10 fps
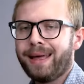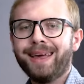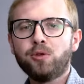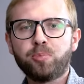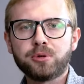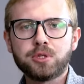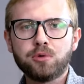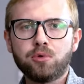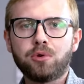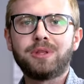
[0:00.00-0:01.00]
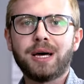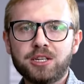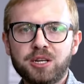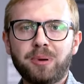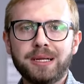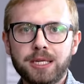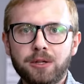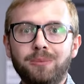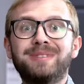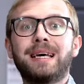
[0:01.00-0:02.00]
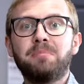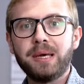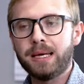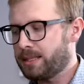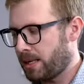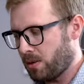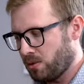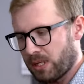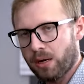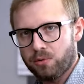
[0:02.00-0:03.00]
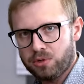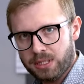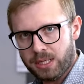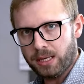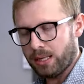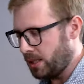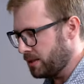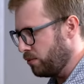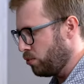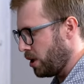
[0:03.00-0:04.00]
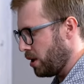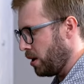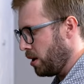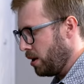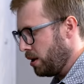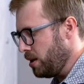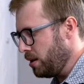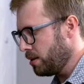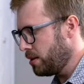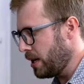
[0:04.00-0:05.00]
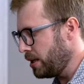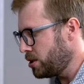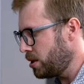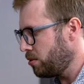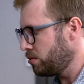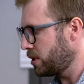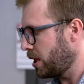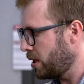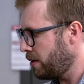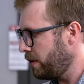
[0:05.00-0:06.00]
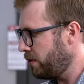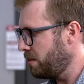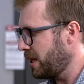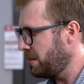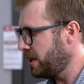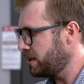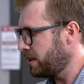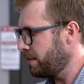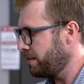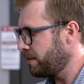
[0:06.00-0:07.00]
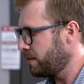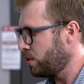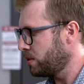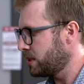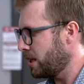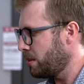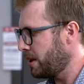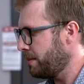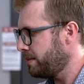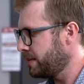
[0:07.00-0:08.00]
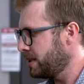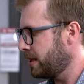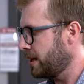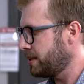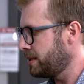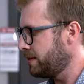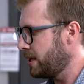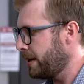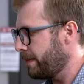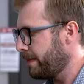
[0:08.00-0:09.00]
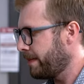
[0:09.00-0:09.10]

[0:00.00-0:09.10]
Эту процедуру также проделаем с обеих сторон, с наружной стороны и с внутренней. И дальше устанавливаем на место то самое декоративное